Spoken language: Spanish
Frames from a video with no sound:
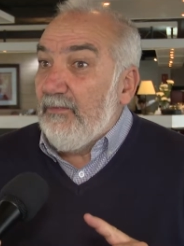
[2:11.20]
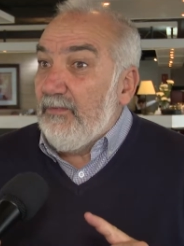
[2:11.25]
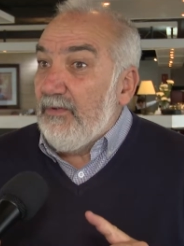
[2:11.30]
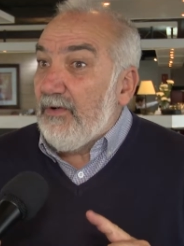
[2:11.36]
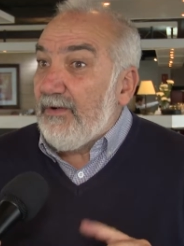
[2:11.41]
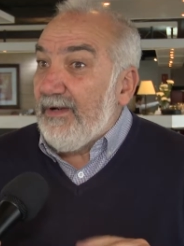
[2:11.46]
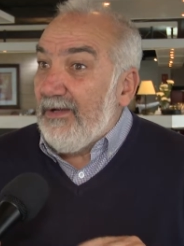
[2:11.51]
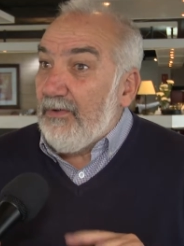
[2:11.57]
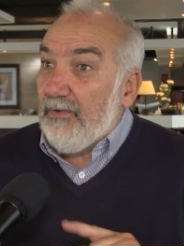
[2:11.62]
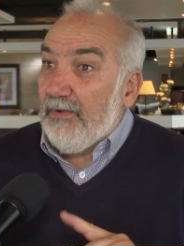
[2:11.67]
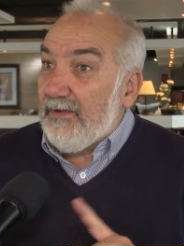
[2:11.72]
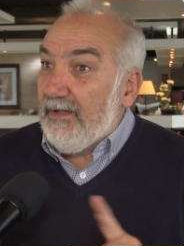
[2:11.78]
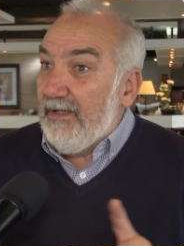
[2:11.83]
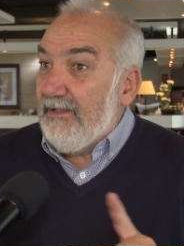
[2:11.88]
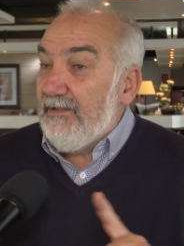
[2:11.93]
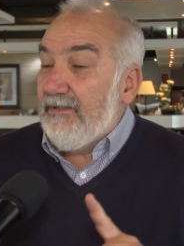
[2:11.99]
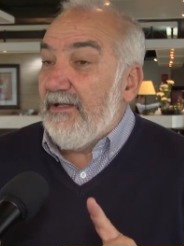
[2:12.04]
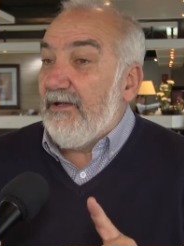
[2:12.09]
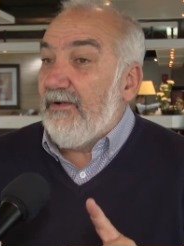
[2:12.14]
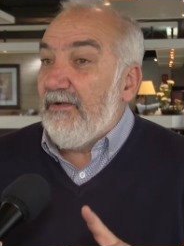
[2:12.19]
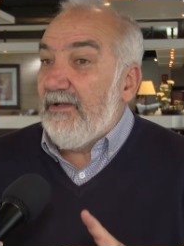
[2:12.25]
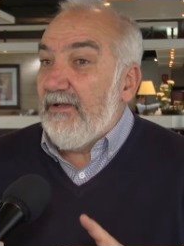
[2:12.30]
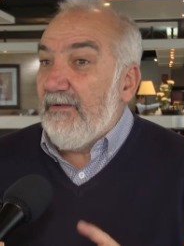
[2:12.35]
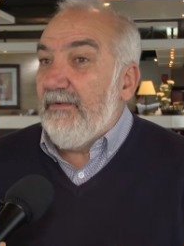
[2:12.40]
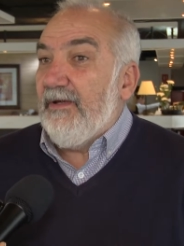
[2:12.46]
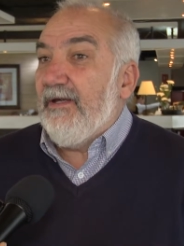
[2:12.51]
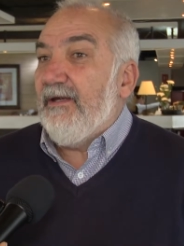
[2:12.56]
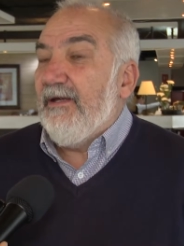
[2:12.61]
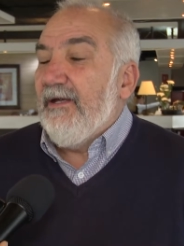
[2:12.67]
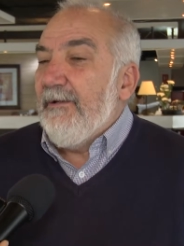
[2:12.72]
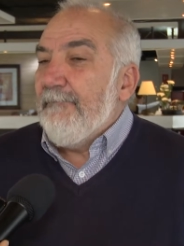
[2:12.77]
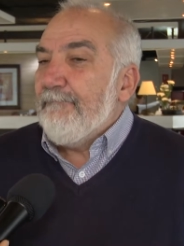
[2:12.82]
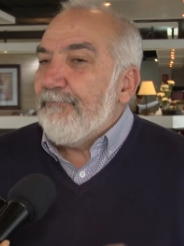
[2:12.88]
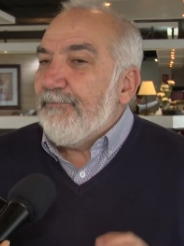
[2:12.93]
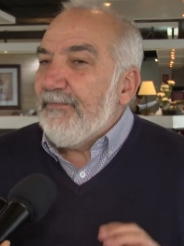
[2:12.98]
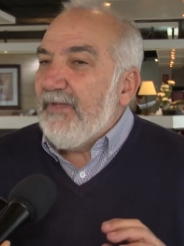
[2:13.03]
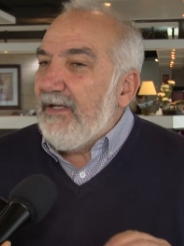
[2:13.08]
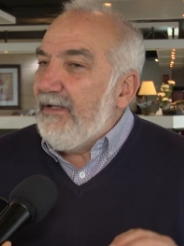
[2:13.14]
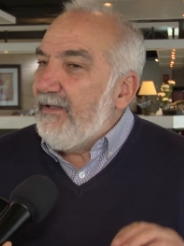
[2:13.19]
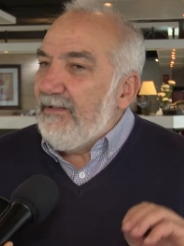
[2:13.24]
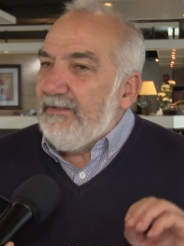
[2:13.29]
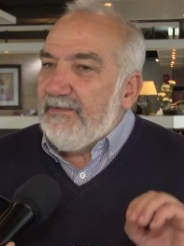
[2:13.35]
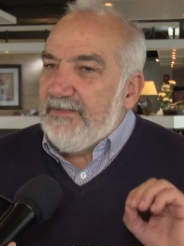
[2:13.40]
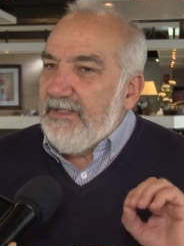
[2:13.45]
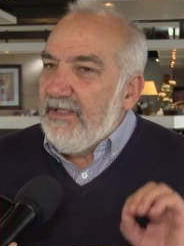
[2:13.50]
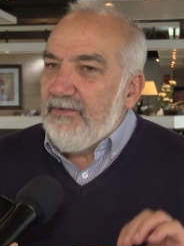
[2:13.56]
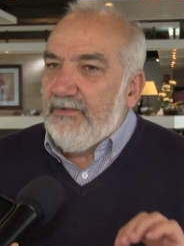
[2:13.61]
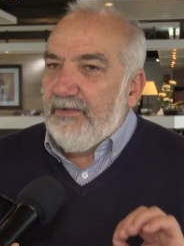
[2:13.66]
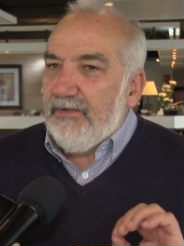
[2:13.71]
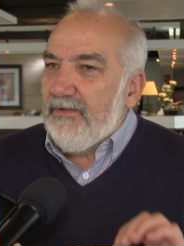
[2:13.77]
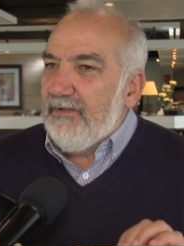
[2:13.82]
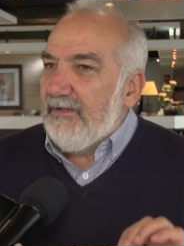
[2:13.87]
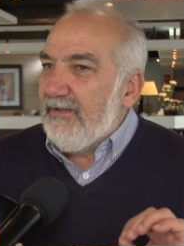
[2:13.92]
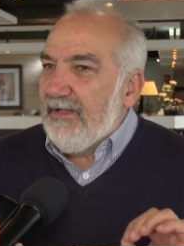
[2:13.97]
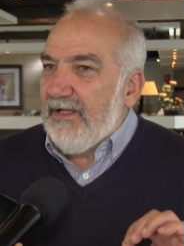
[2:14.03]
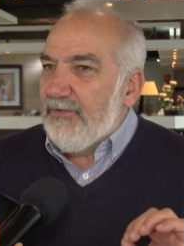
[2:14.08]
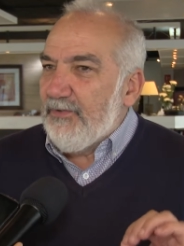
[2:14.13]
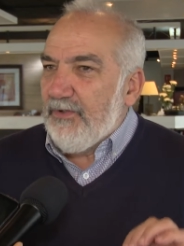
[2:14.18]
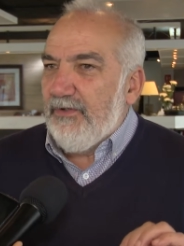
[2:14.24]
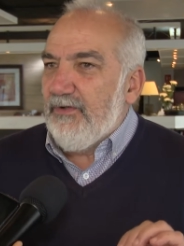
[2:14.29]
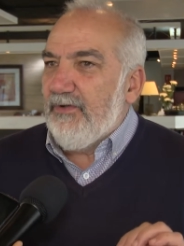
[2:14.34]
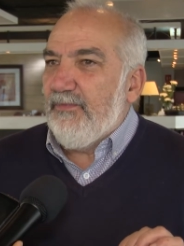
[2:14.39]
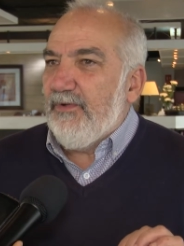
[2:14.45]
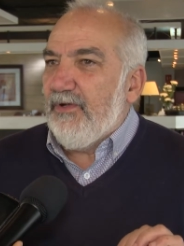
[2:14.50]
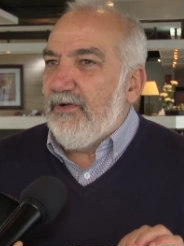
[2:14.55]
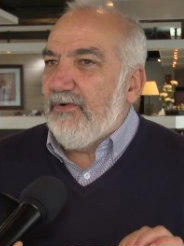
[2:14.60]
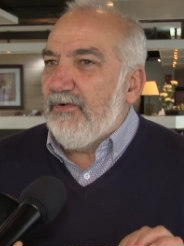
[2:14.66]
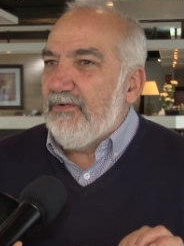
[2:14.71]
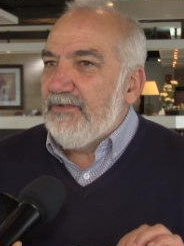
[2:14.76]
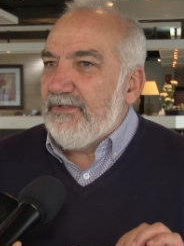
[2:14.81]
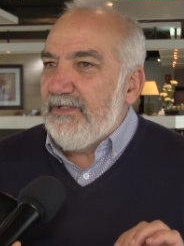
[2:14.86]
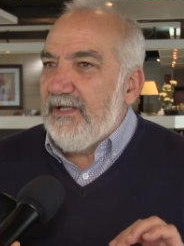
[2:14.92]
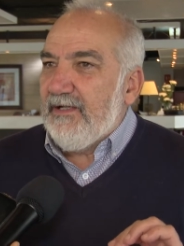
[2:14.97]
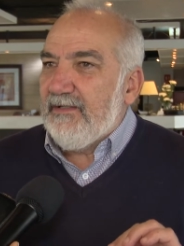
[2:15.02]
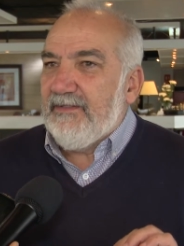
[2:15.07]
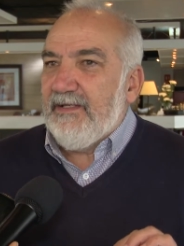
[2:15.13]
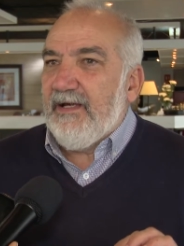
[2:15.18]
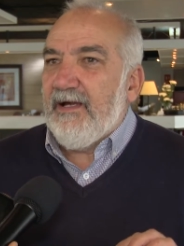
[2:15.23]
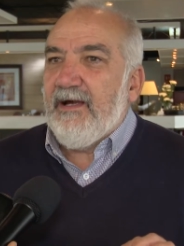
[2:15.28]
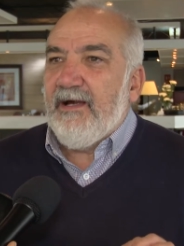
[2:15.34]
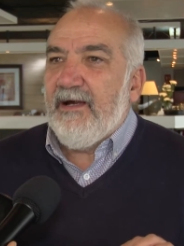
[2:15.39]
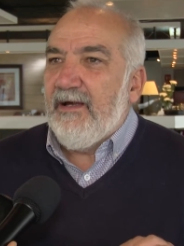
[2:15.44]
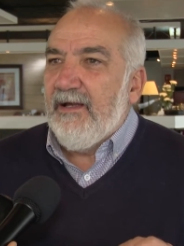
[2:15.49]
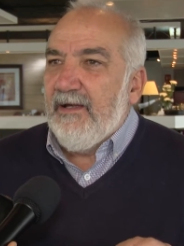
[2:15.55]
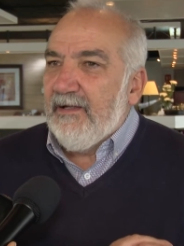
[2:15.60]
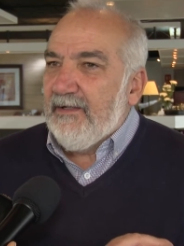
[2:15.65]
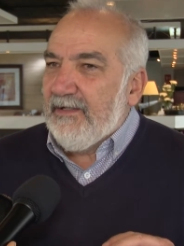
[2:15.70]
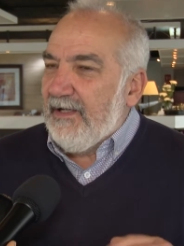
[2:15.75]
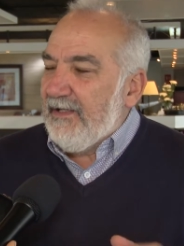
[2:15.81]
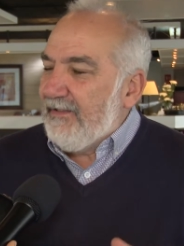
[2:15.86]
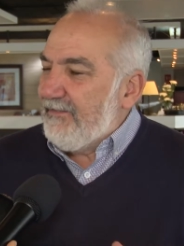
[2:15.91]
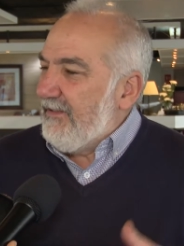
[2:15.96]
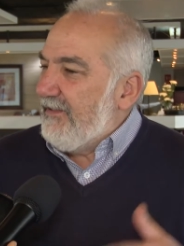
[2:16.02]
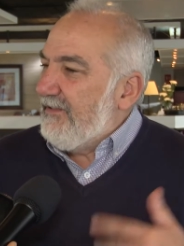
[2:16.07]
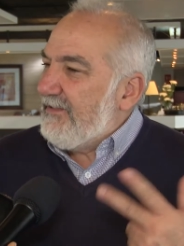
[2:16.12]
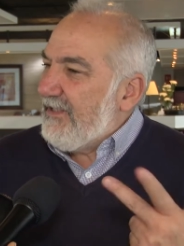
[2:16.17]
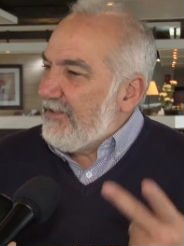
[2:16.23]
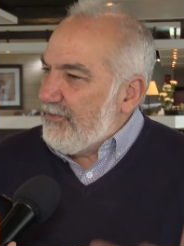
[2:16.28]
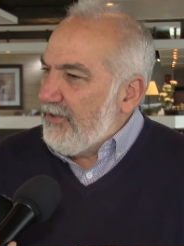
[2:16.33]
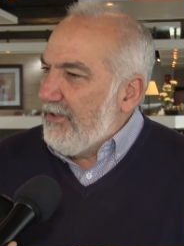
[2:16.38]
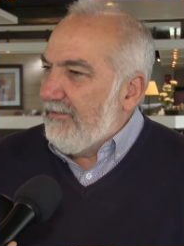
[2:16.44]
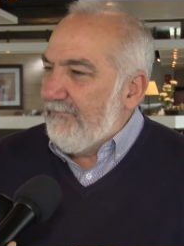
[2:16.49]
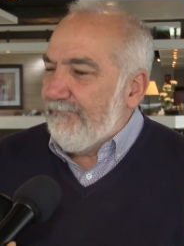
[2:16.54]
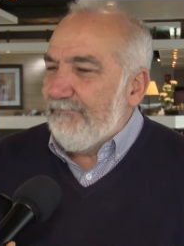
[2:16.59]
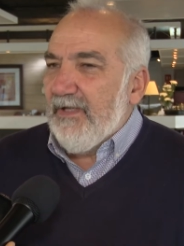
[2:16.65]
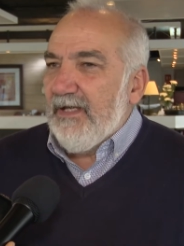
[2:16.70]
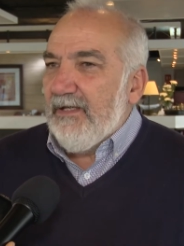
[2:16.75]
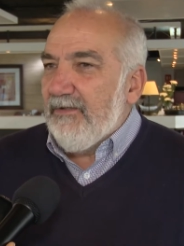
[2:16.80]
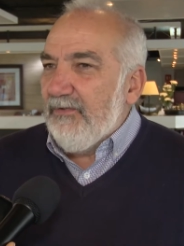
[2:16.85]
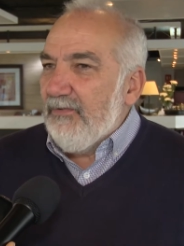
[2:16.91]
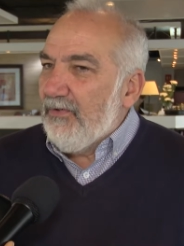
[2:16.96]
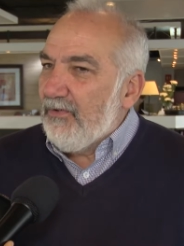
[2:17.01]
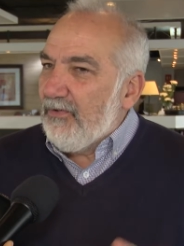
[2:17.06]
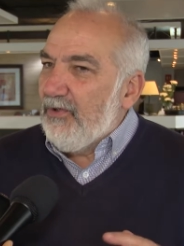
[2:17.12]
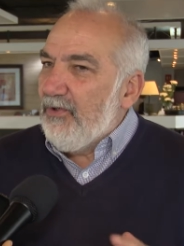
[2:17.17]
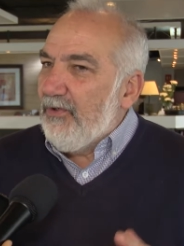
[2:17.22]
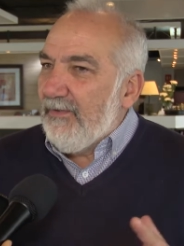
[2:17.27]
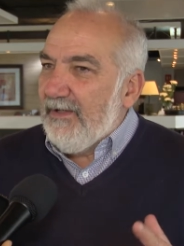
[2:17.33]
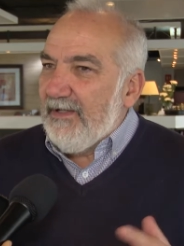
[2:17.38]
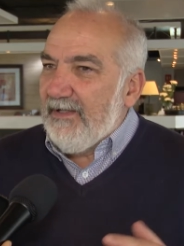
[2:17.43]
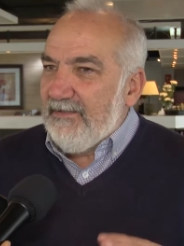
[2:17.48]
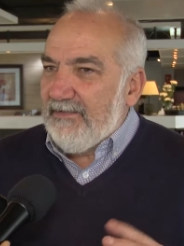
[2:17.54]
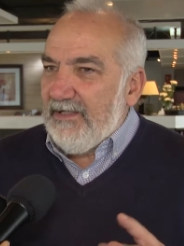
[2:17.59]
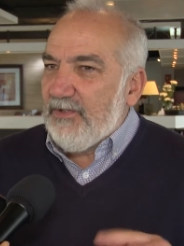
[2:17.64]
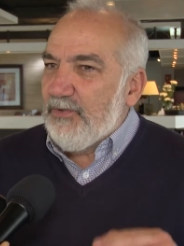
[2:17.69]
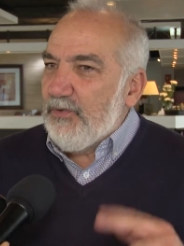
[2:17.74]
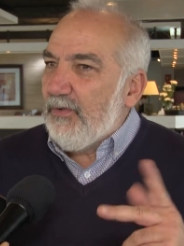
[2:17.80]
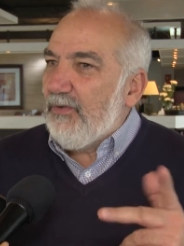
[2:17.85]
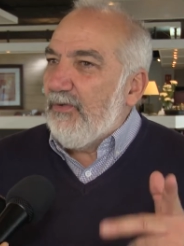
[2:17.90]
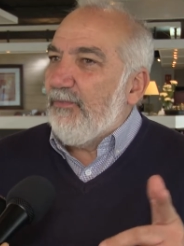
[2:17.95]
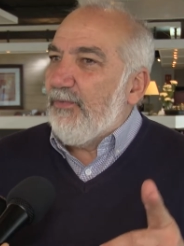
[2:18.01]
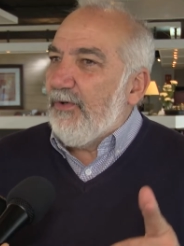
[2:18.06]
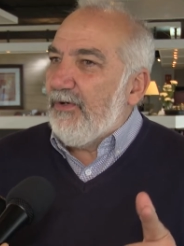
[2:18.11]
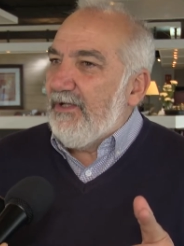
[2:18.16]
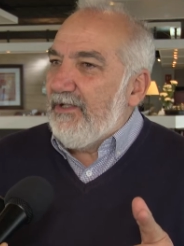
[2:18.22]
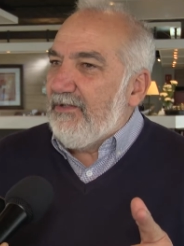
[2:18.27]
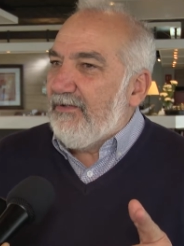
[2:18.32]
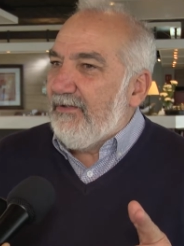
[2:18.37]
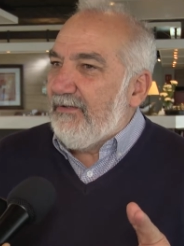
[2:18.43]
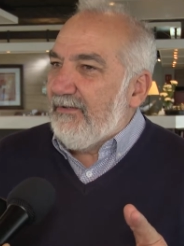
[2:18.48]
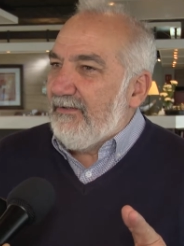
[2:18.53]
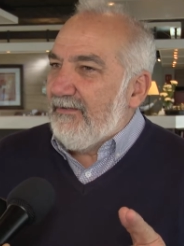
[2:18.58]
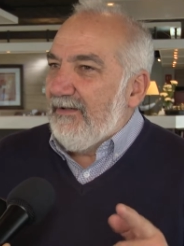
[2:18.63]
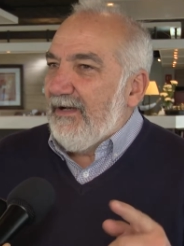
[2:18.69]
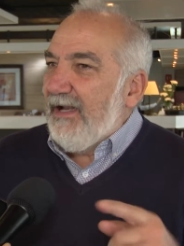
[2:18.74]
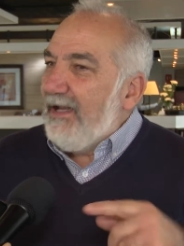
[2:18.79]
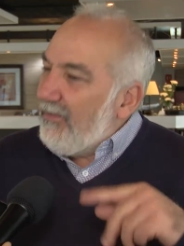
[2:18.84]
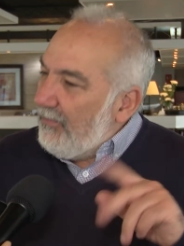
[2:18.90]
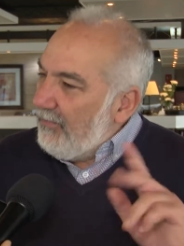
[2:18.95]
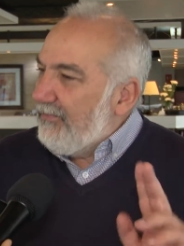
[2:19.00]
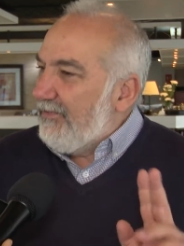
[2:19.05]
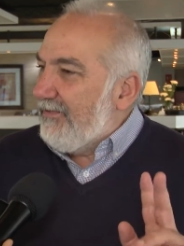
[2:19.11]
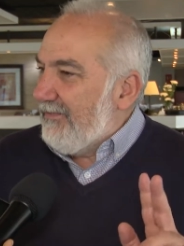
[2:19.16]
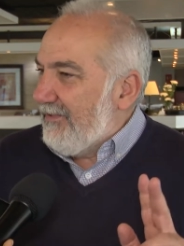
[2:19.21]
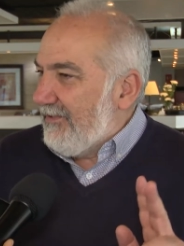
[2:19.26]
uno recorre el interior y ve eh, centros gastronómicos con cierta caracterización. Y uno cuando va atrás y hurga un poquito, alguno